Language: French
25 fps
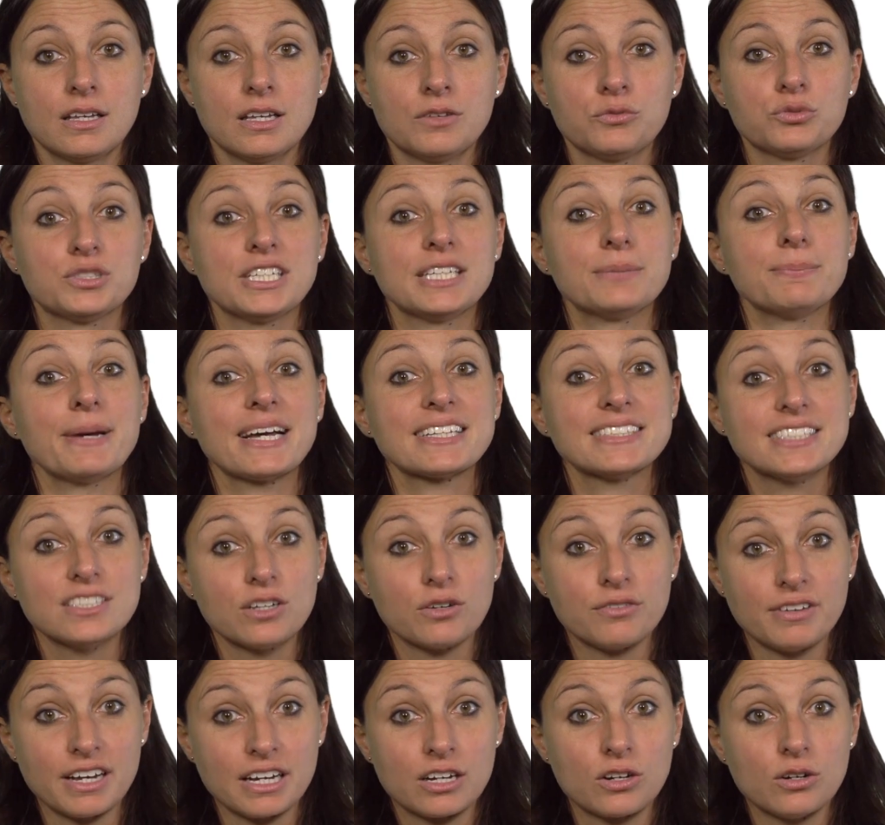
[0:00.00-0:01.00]
Vous êtes parti
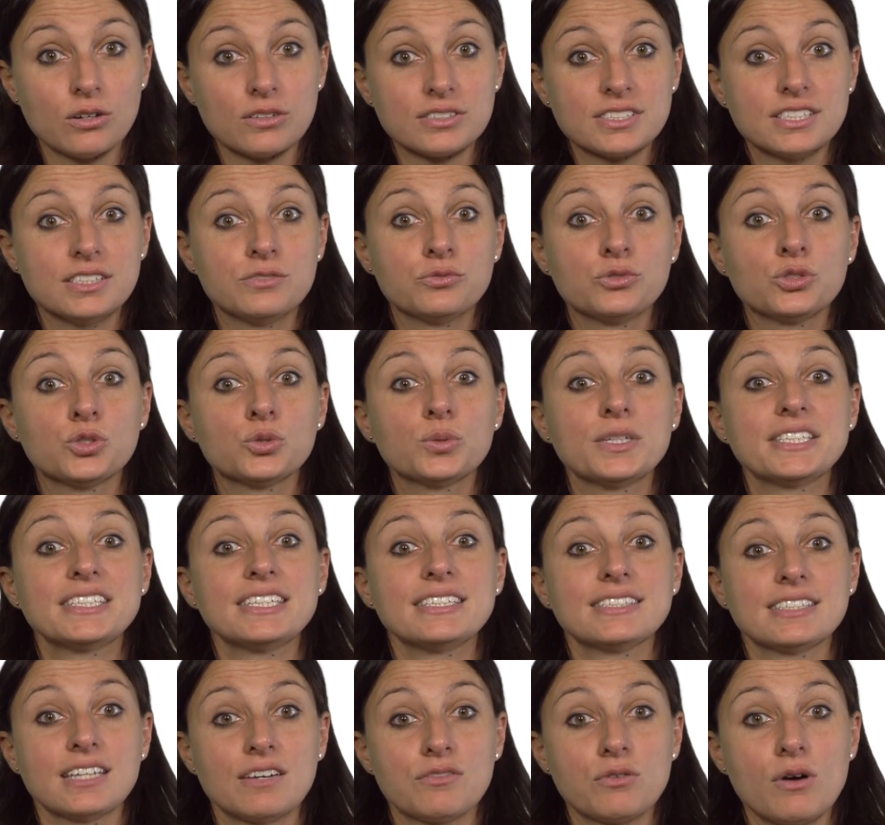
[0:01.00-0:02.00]
en vacances et vous souhaitez
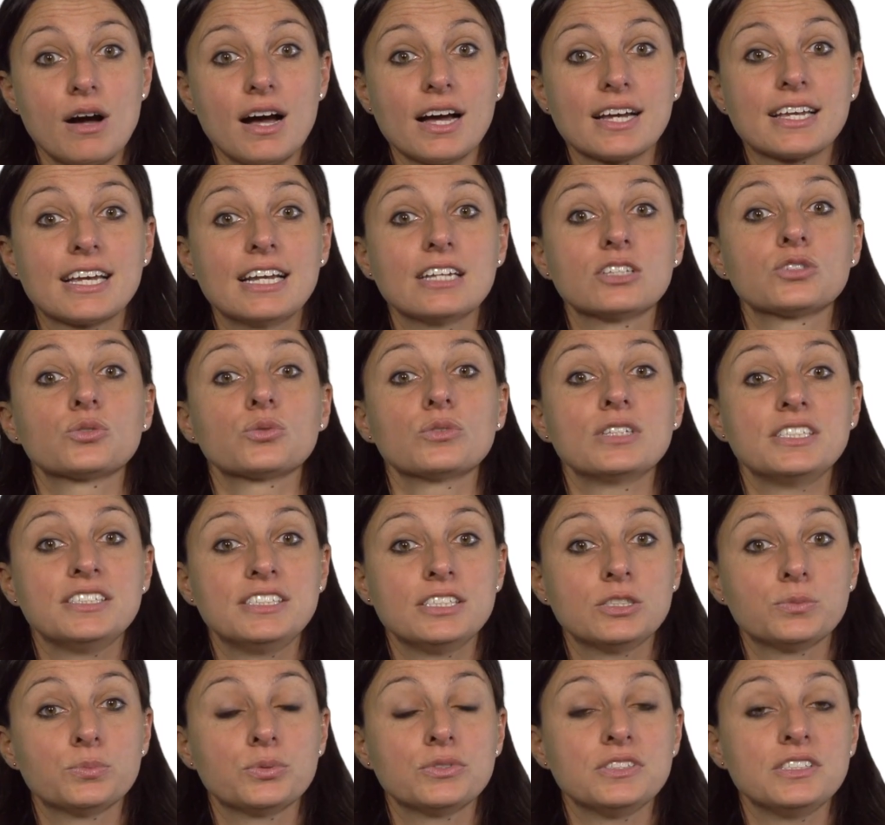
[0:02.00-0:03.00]
savoir quelles sont les
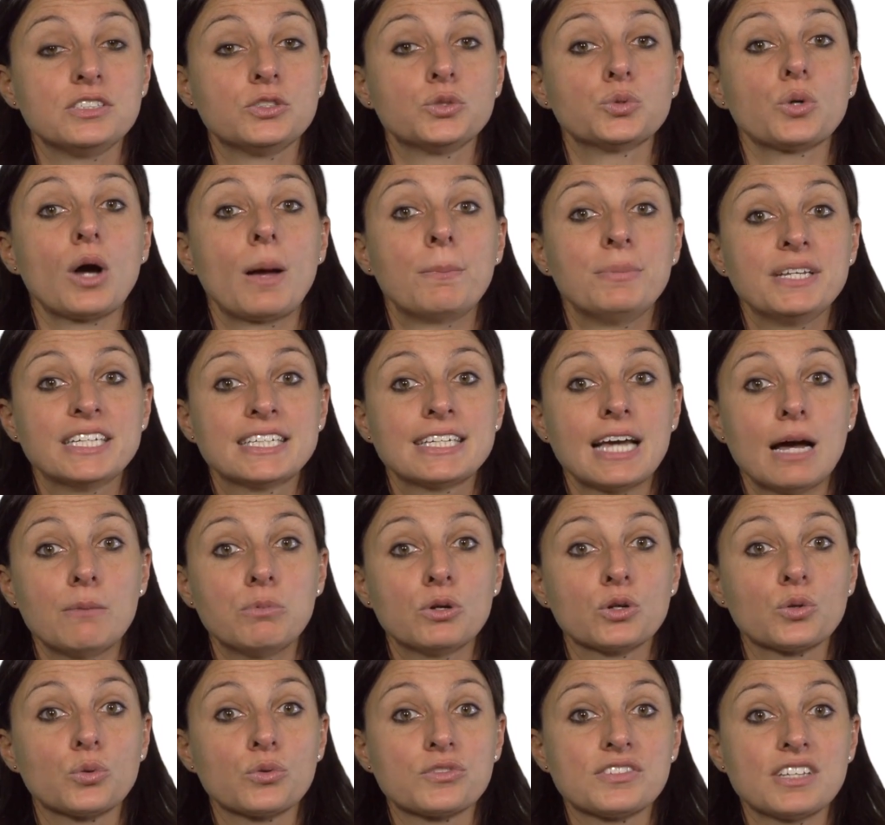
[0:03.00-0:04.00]
dispositions
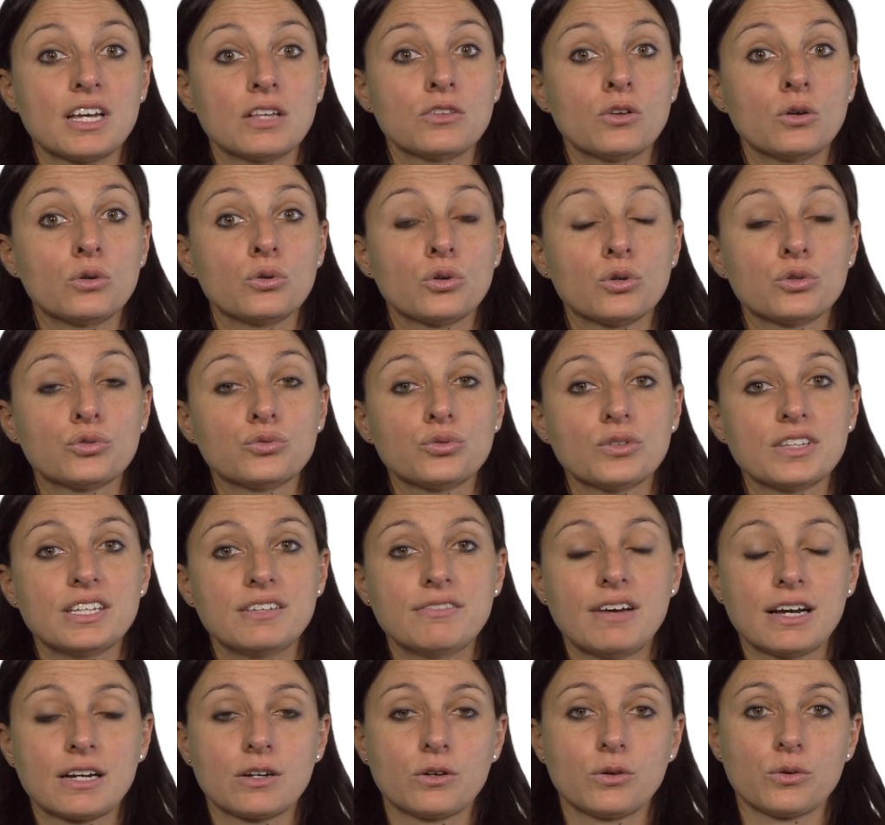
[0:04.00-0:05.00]
applicables concernant le retour des
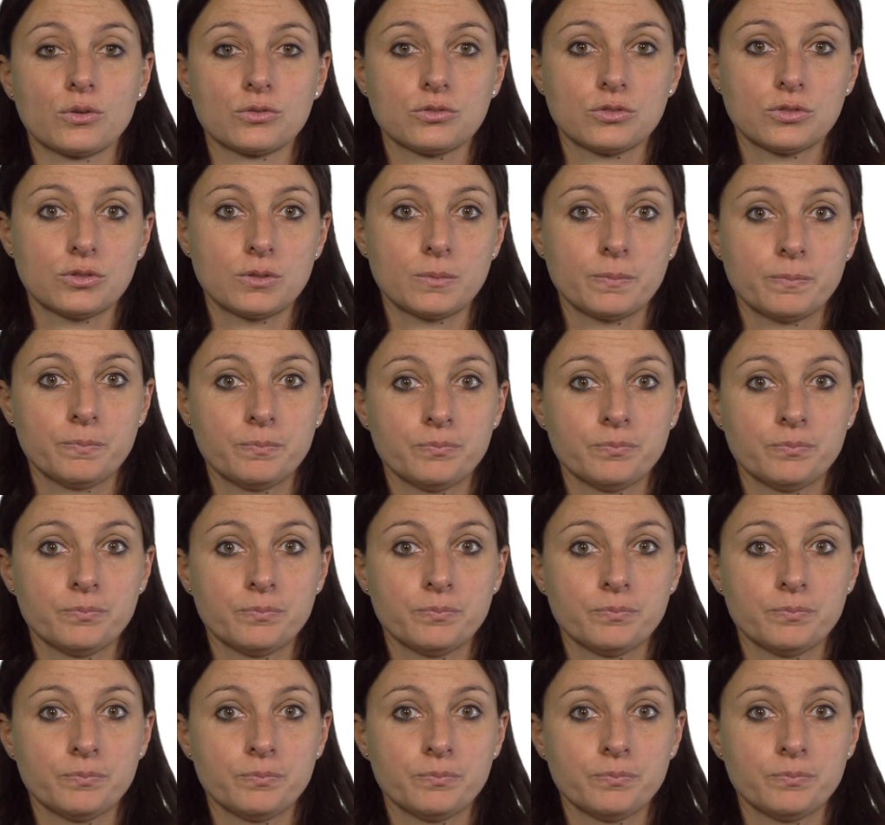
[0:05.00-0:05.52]
vacances.